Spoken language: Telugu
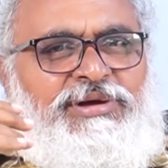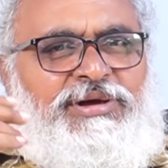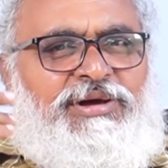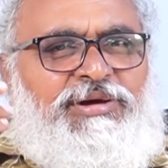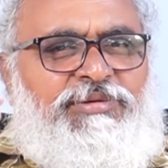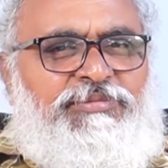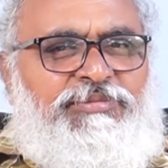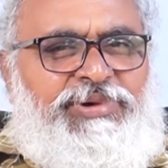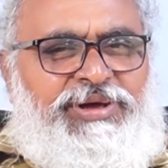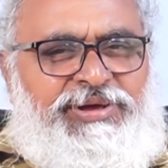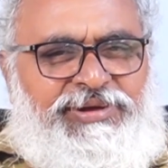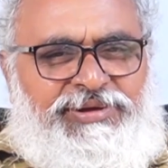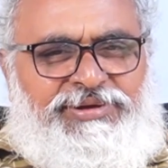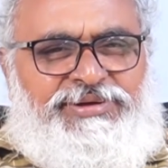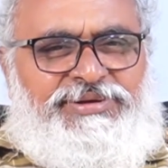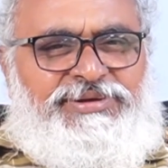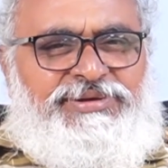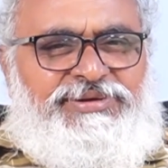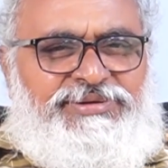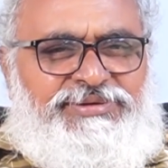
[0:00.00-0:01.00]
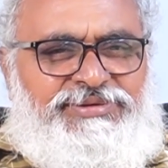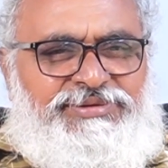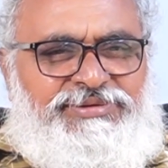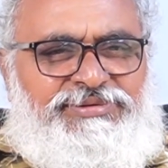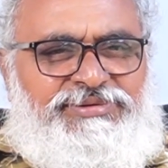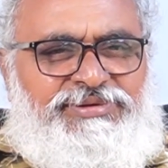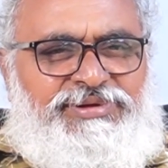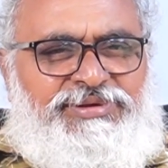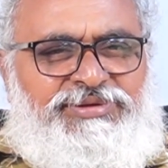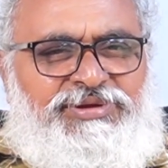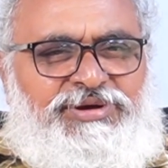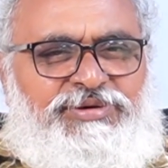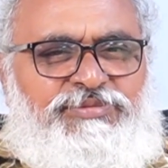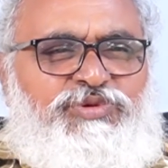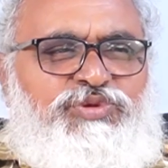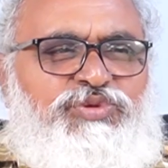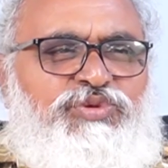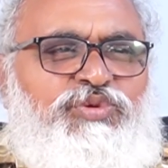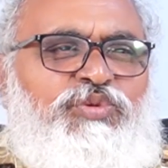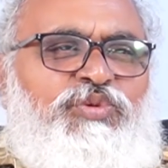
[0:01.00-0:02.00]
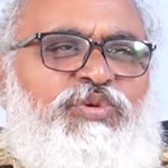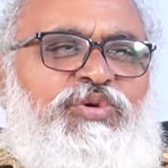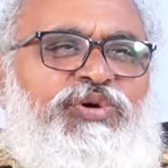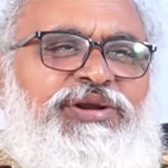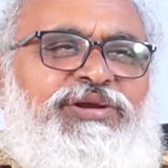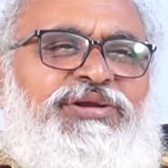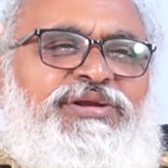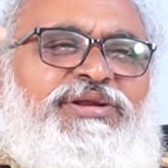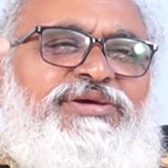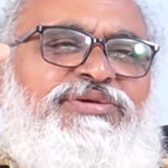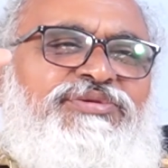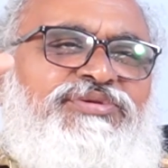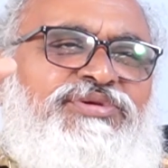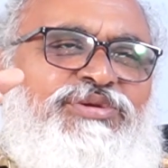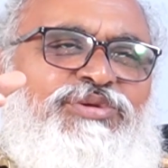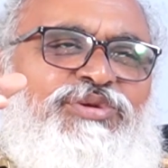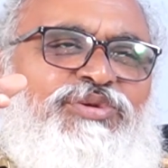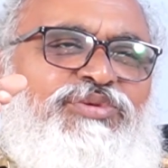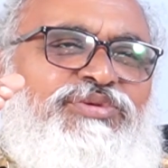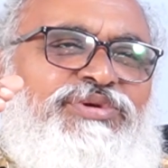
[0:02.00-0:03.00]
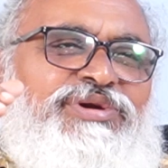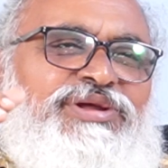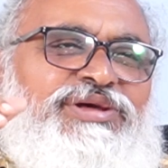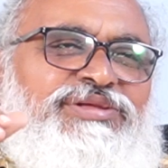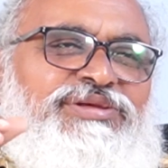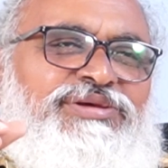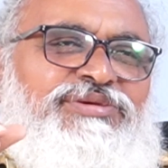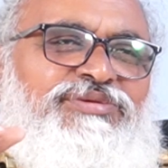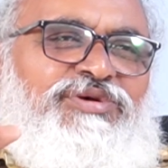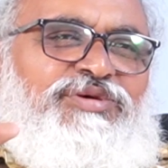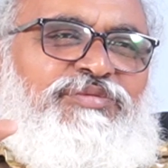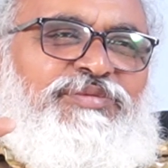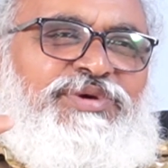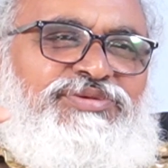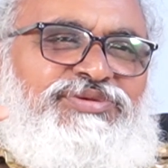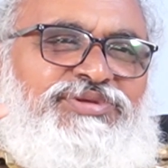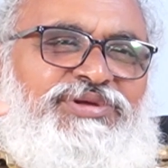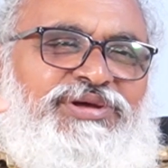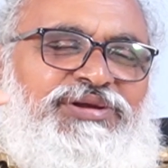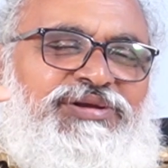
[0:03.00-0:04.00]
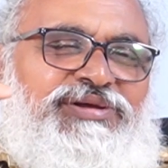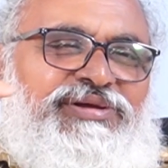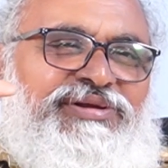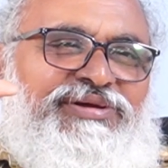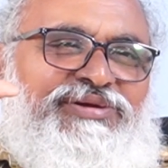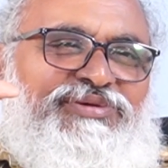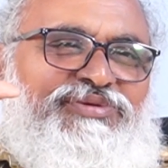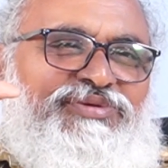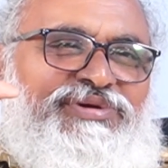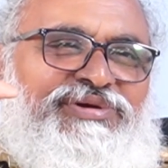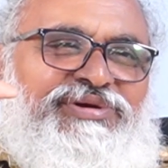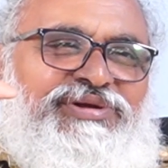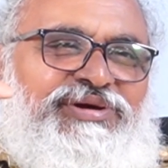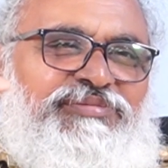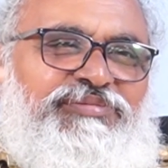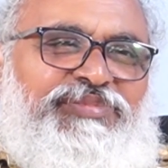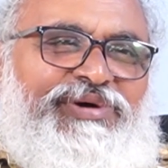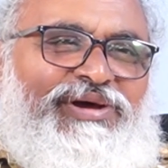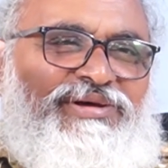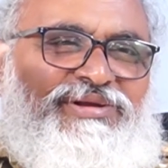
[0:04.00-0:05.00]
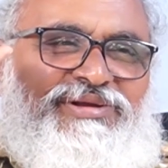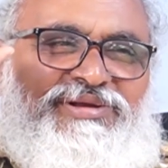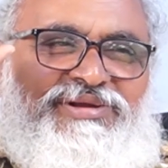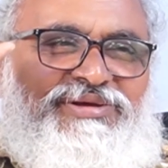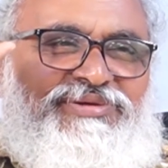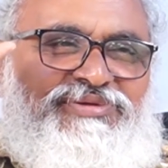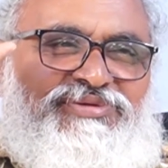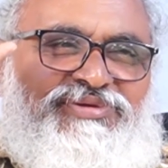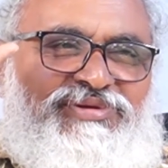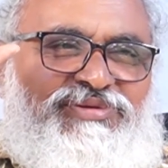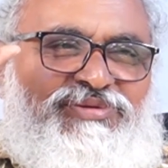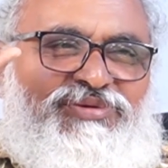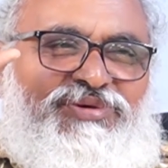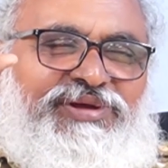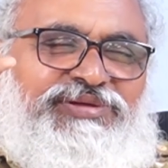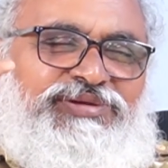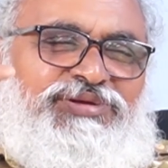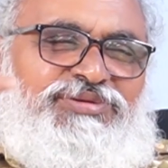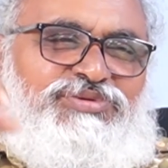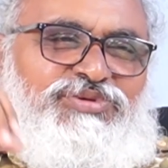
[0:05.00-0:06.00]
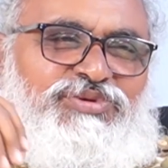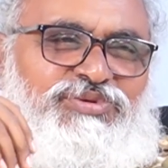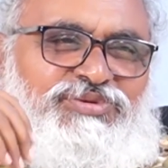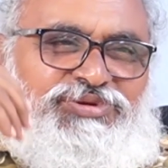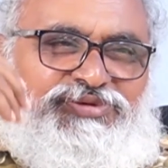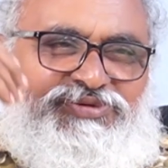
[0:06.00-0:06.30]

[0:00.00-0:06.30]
ఆ అమ్మాయి అంతకుముందు ఒక రిలేషన్లో ఉండేది ఒక మస్తాన్ అనేటువంటి అబ్బాయి రిలేషన్లో అతనితో